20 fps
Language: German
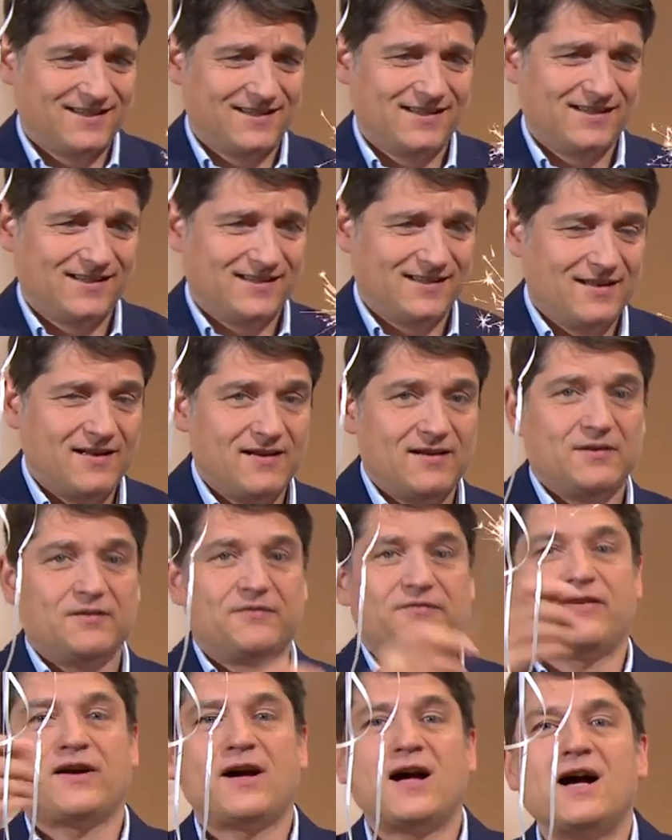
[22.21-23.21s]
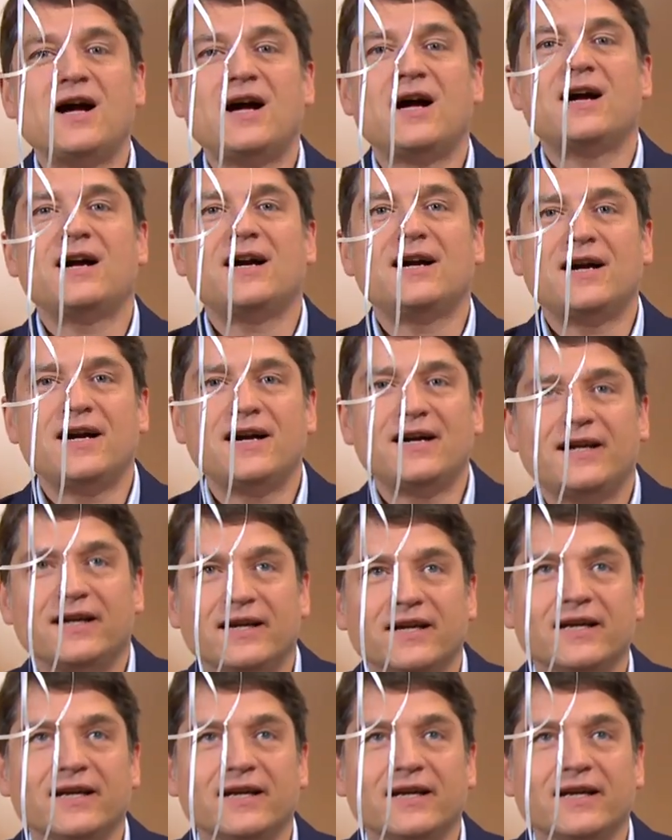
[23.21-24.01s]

ich feiere in Wahrheit nicht die 100. Sendung.